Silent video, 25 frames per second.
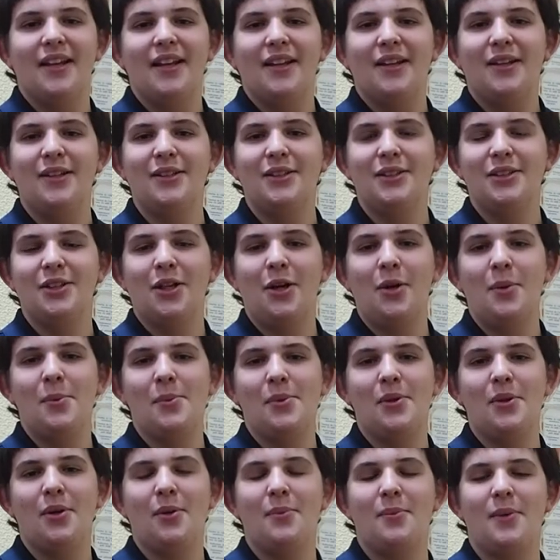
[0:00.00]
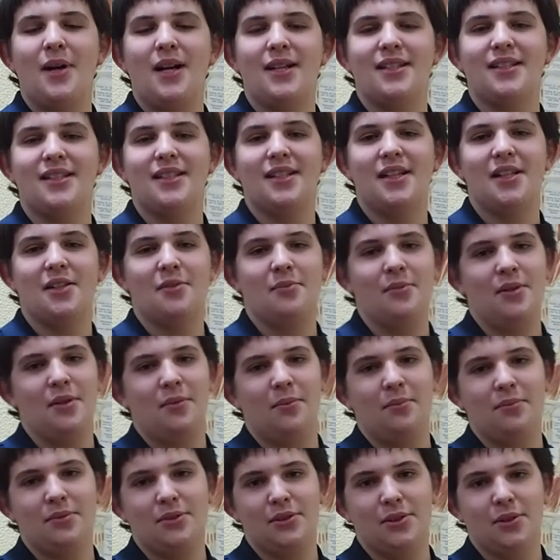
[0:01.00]
Ele já operou mais de 10 mil
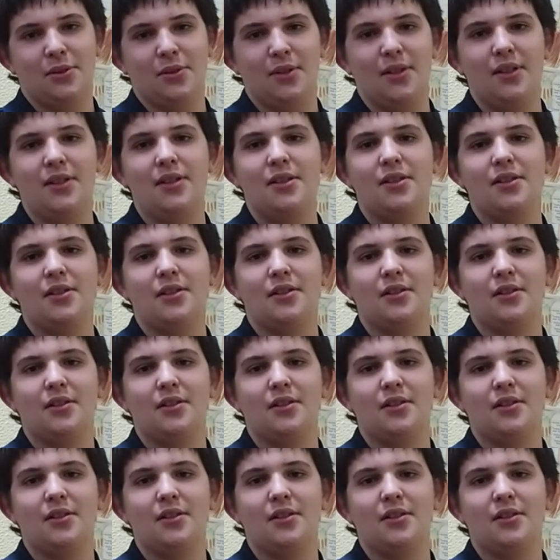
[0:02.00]
pessoas,